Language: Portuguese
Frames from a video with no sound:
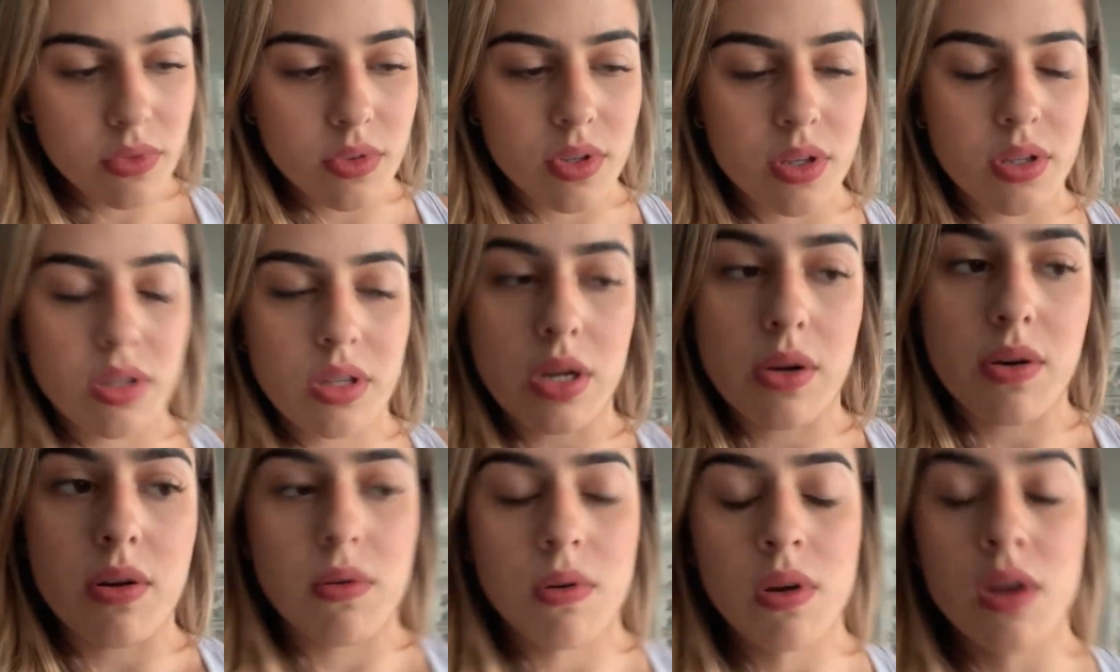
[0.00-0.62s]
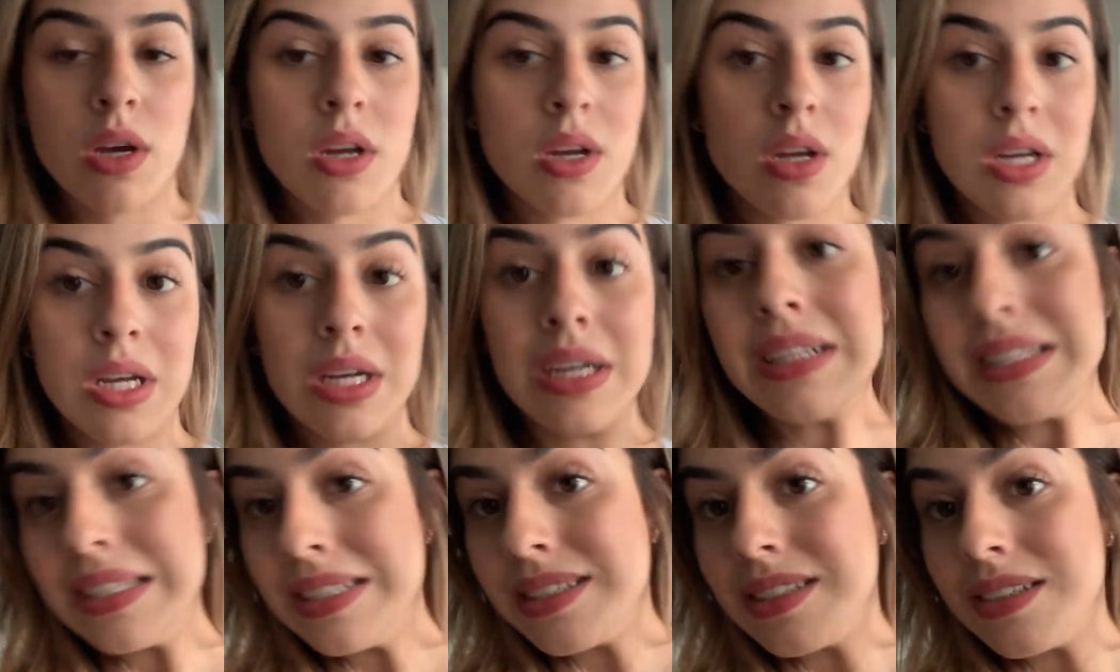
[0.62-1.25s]
Então,
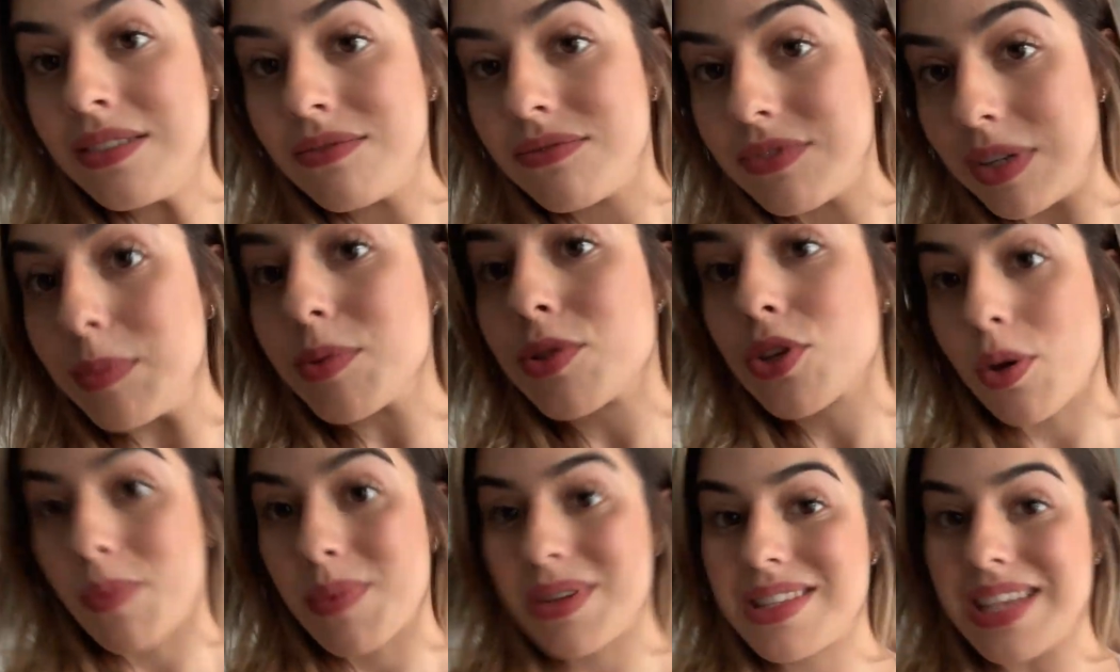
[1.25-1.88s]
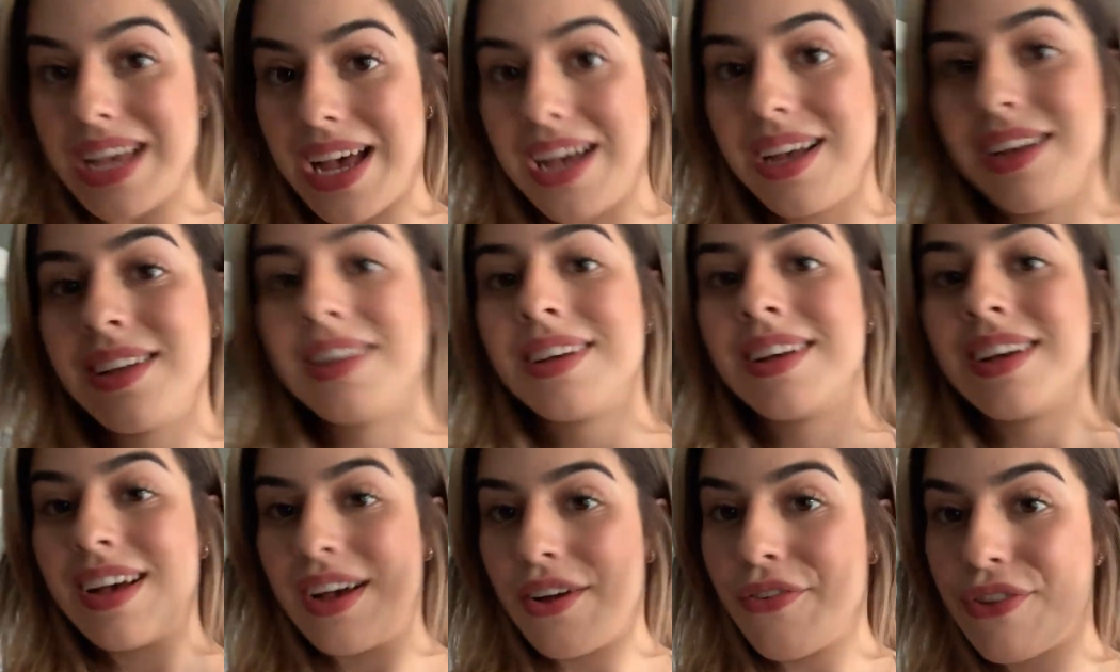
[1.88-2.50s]
vamos começar
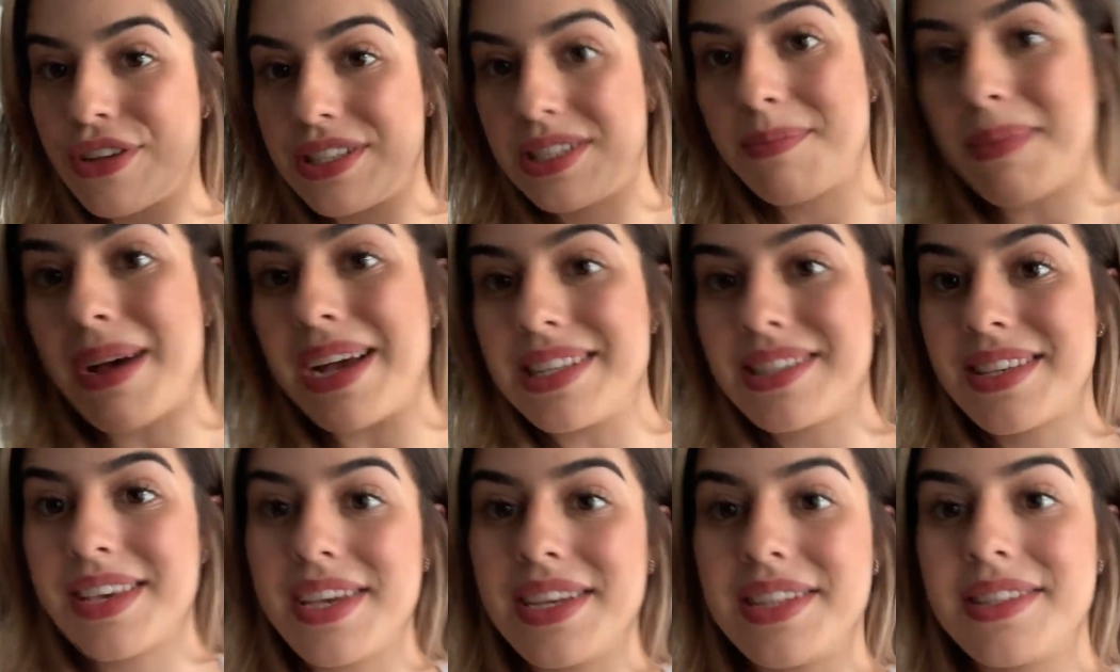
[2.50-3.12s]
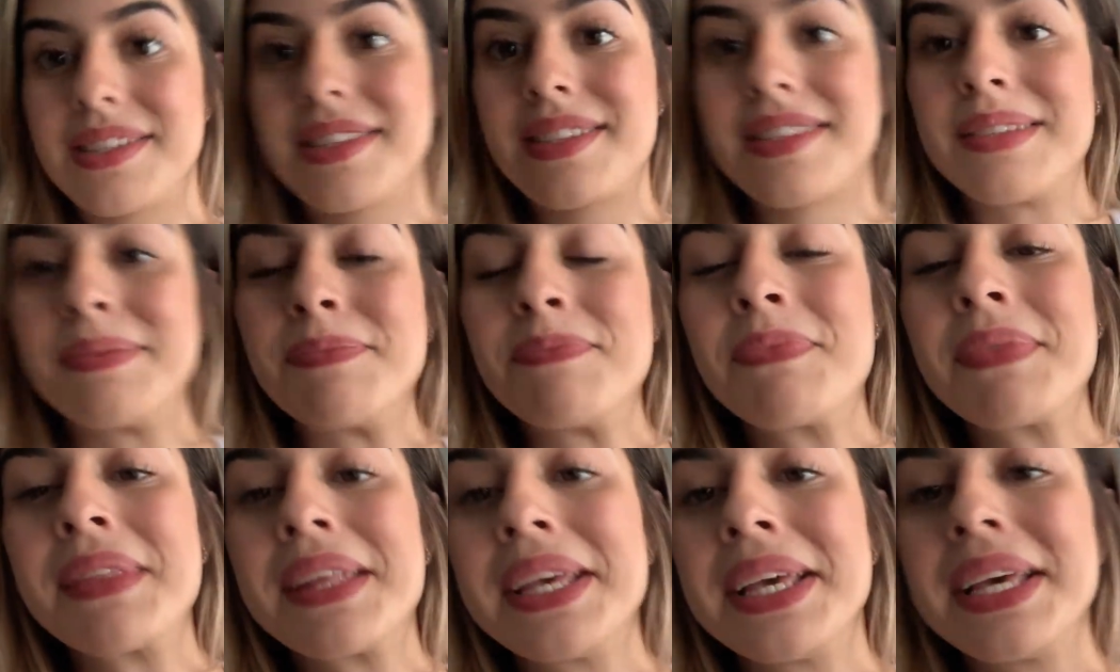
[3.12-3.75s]
a fazer mais hits.
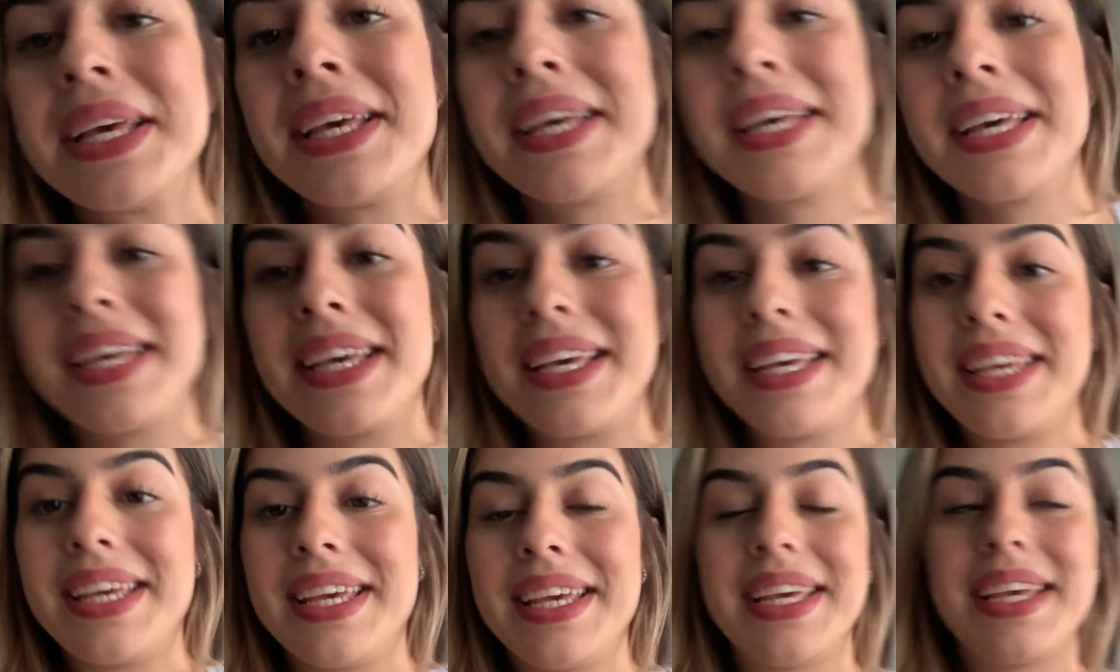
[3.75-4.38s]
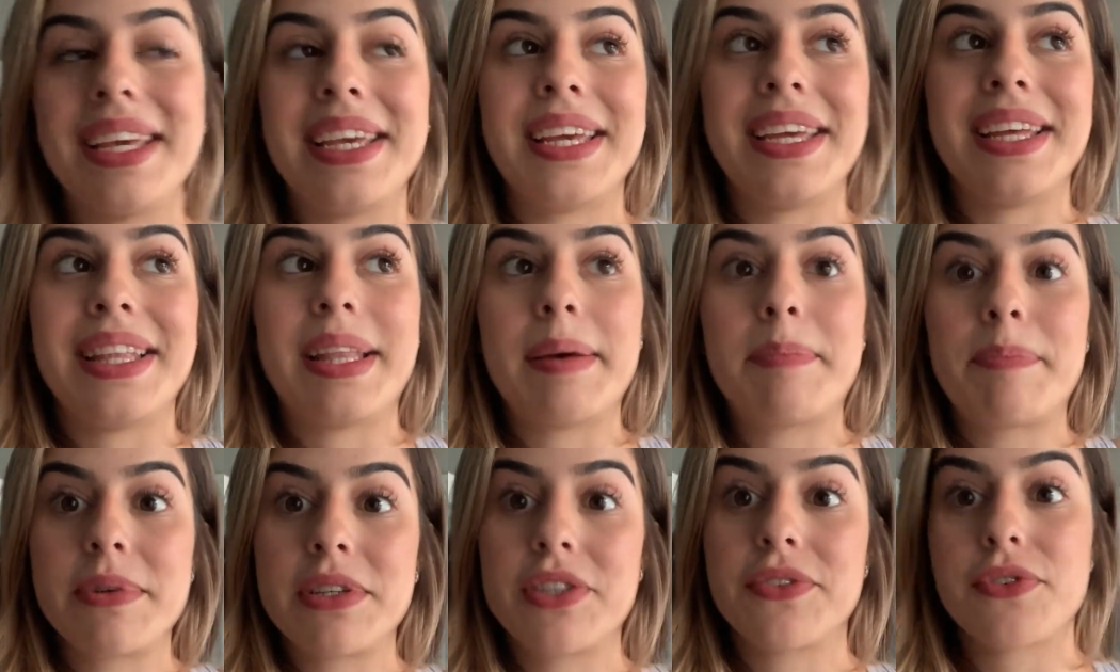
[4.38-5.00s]
E
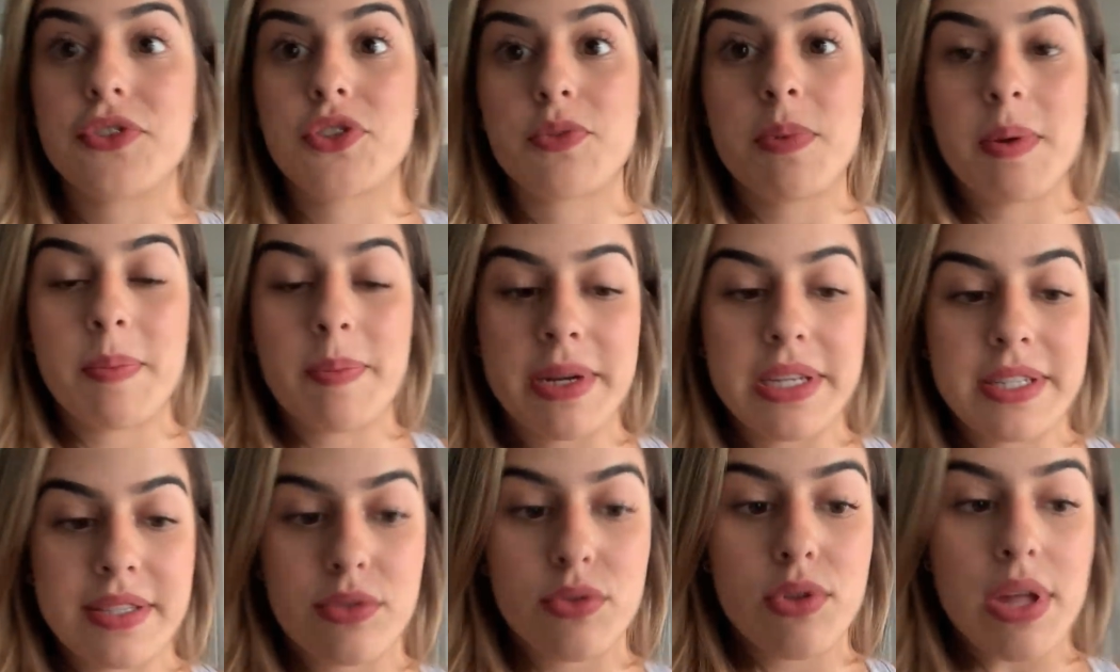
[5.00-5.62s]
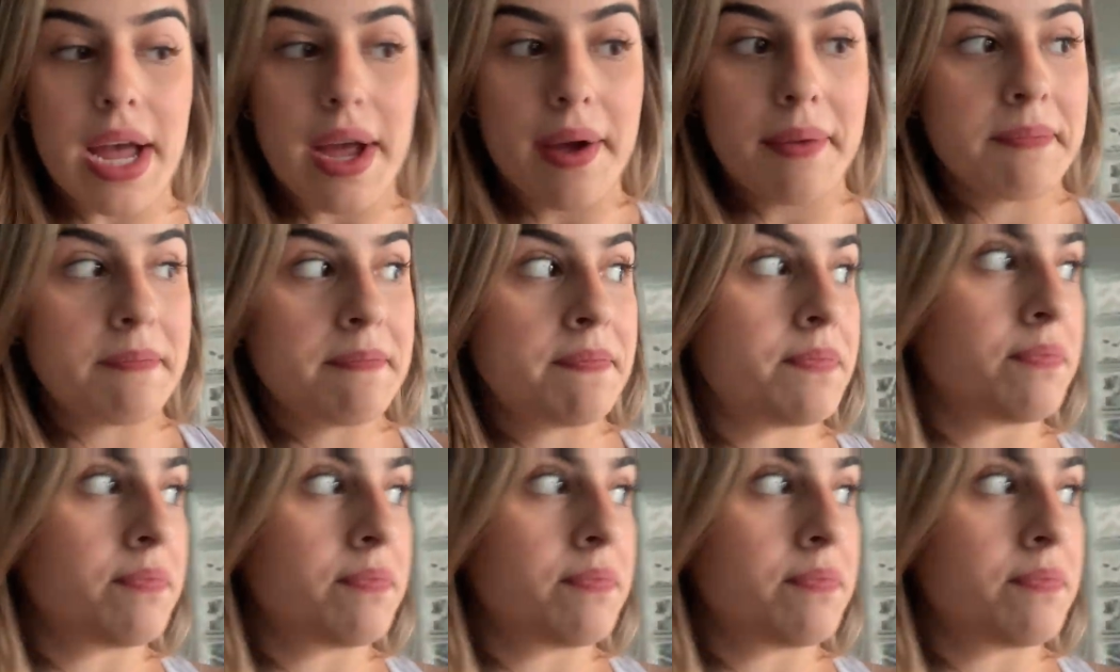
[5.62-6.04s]
depois eu vou subir para estudar.